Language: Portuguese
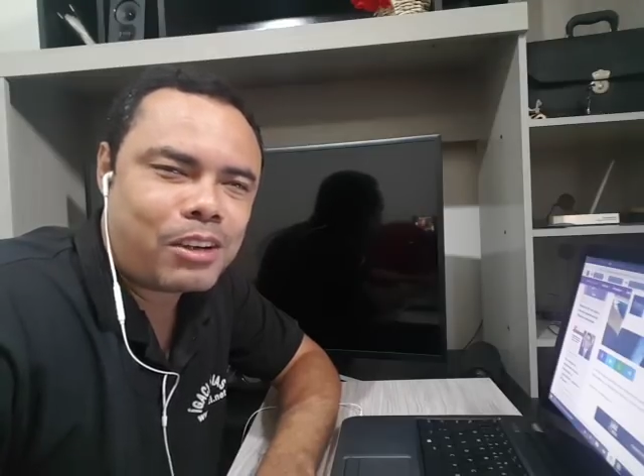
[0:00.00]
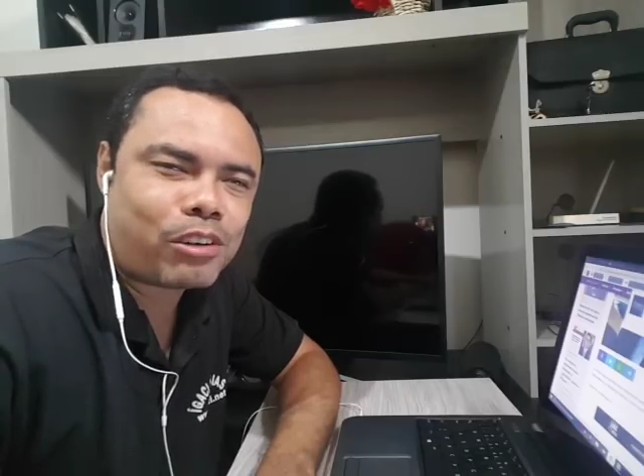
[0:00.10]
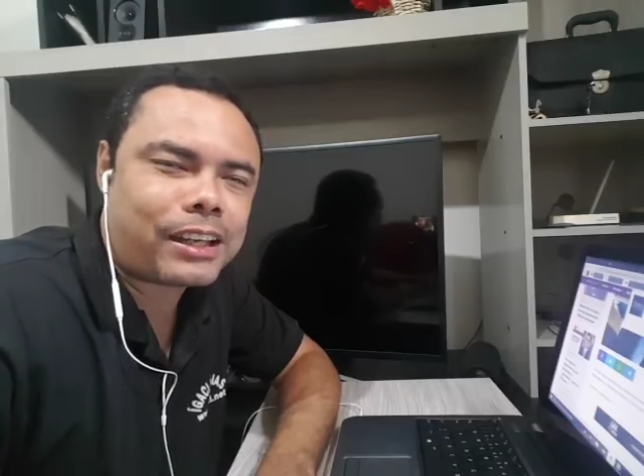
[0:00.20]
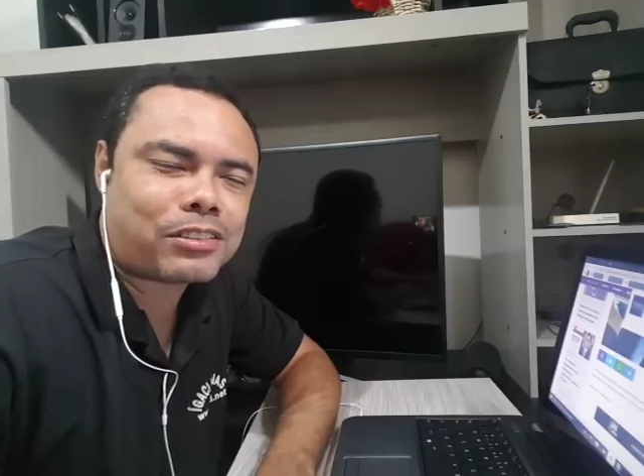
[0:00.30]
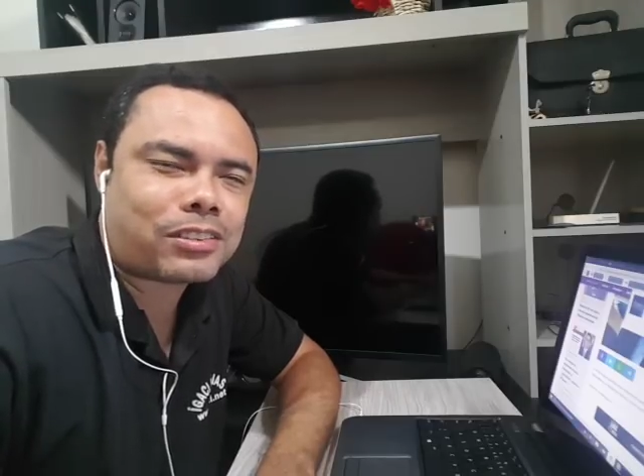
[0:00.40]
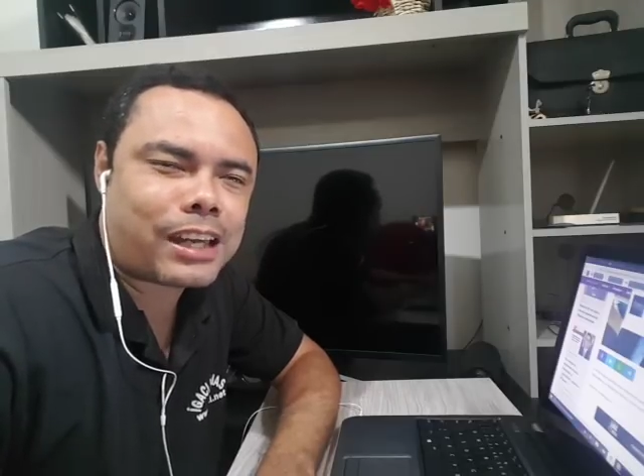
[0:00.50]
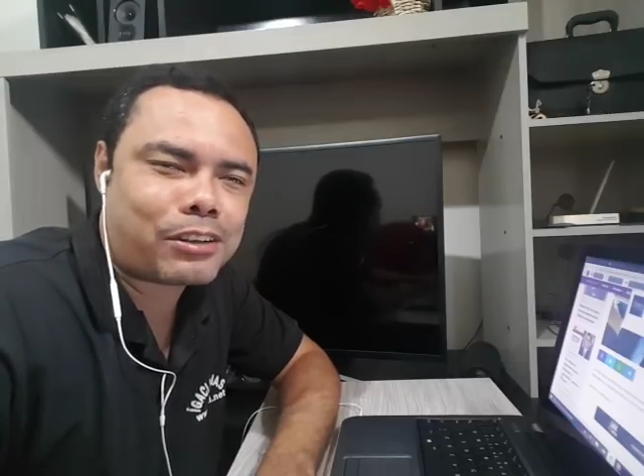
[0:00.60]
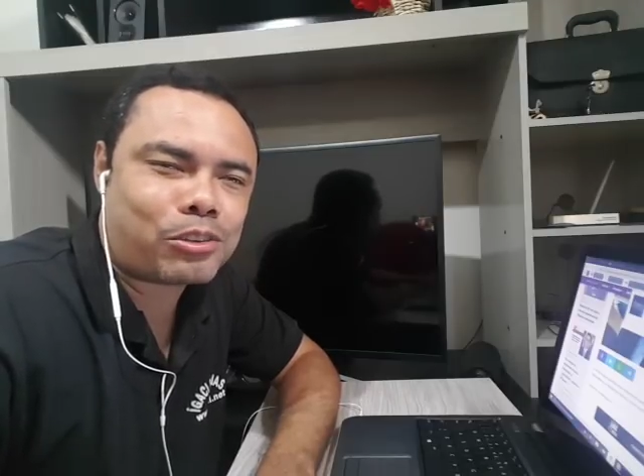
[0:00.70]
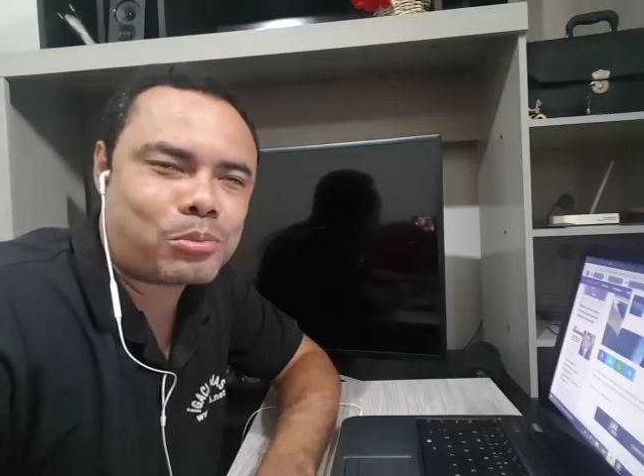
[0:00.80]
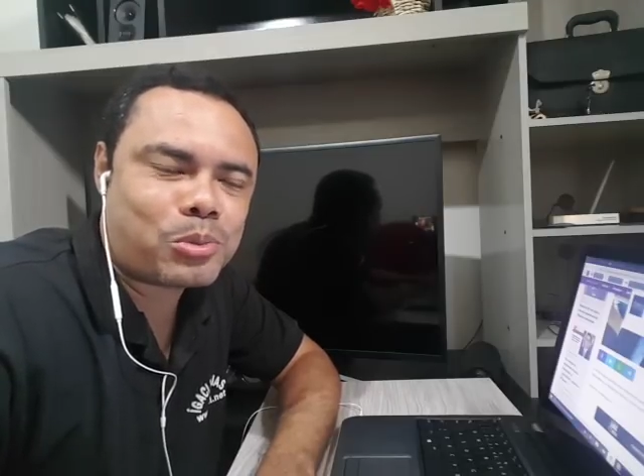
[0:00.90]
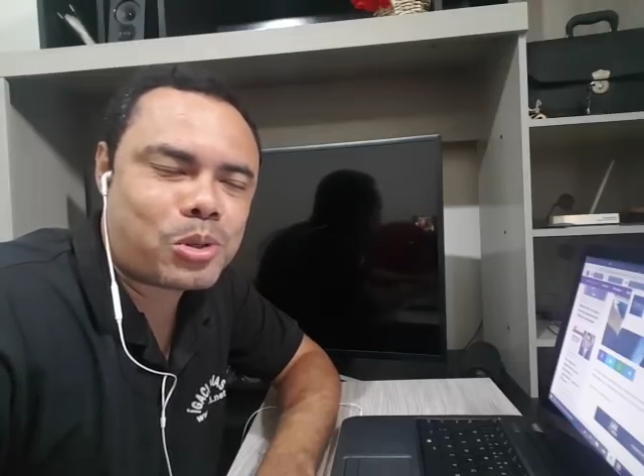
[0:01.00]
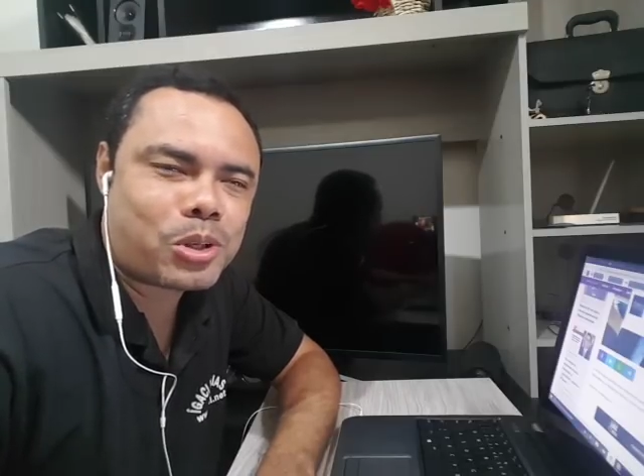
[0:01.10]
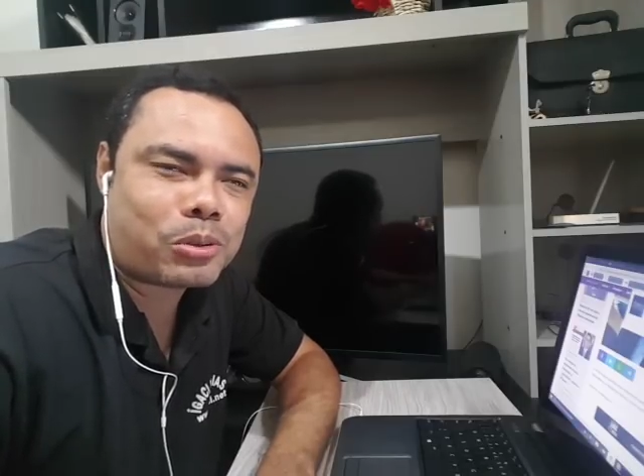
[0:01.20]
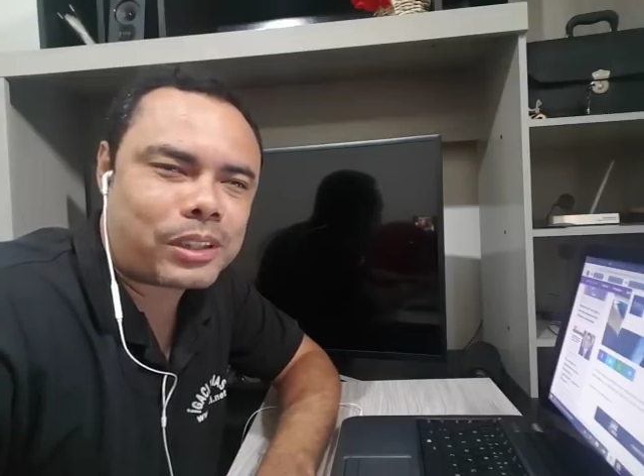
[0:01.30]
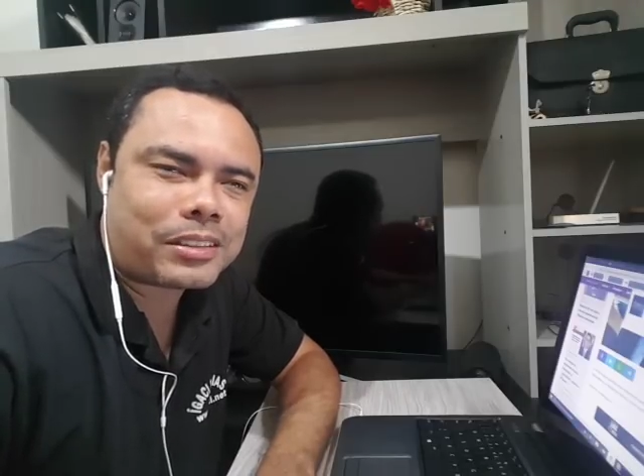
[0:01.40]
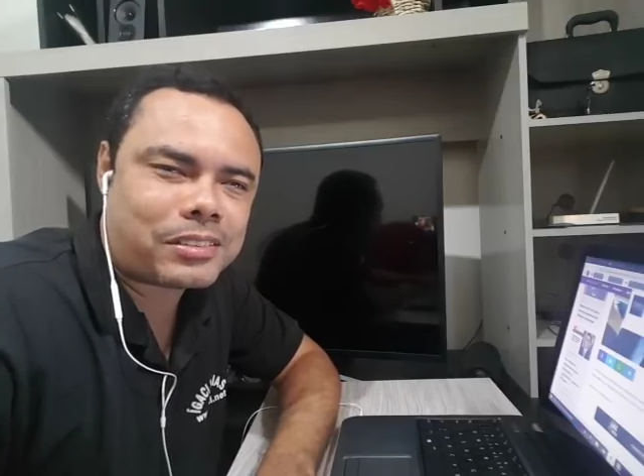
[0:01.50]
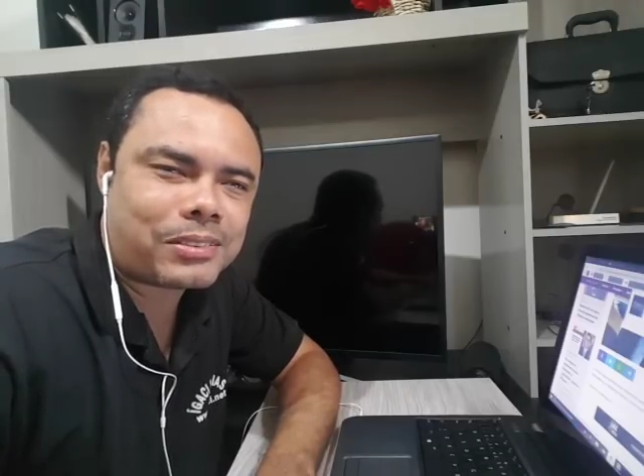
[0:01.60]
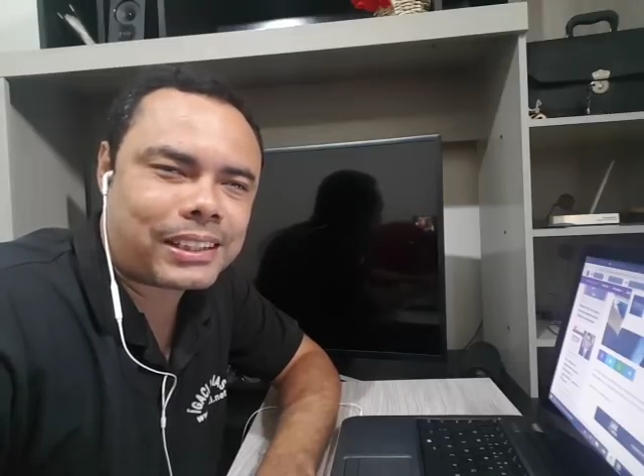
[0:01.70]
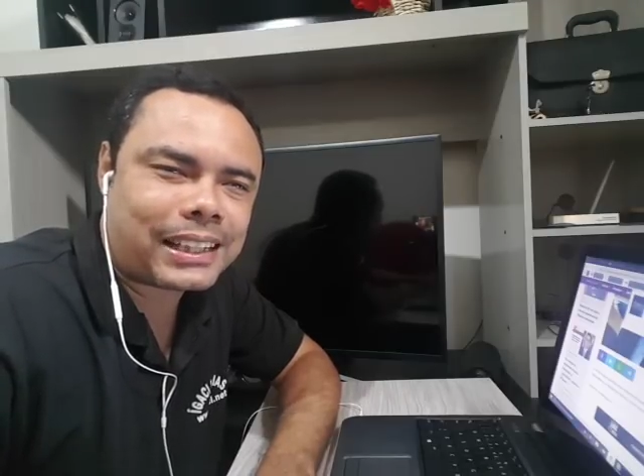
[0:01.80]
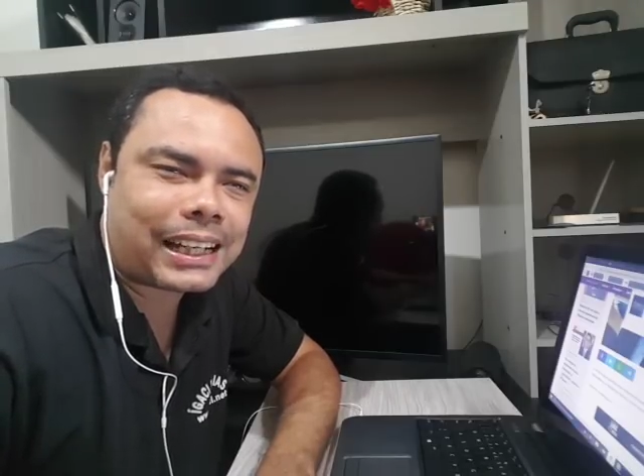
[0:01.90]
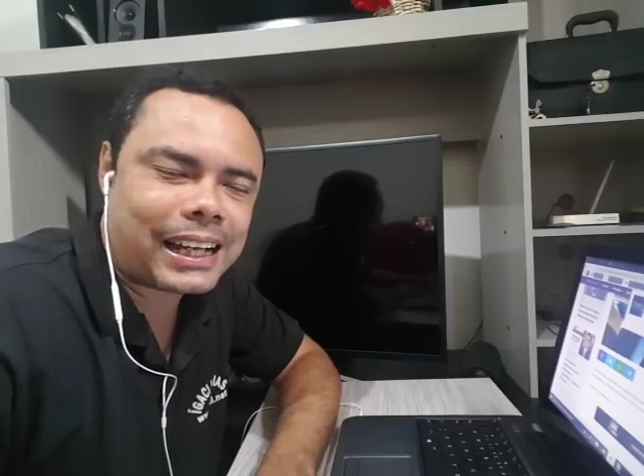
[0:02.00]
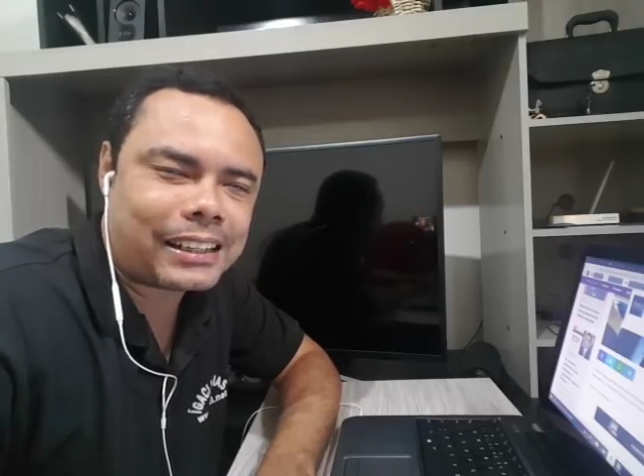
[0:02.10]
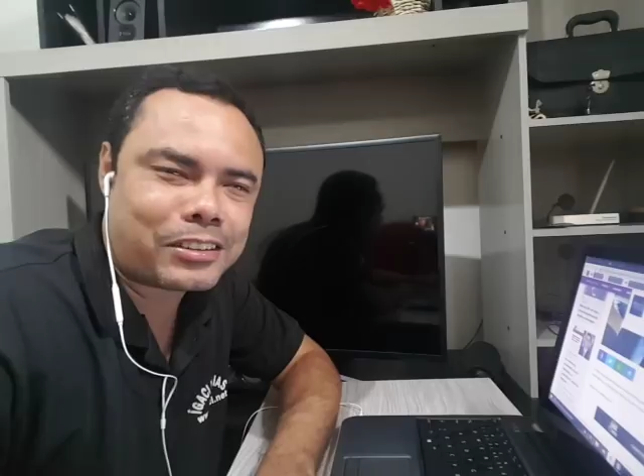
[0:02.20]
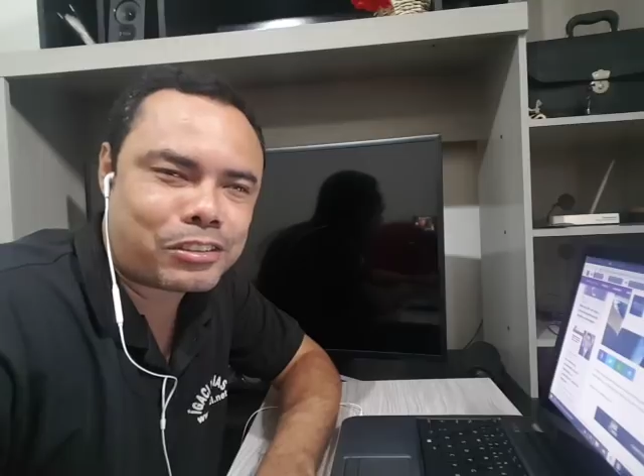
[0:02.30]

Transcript: Gente, Sérgio Moro tem sido atacado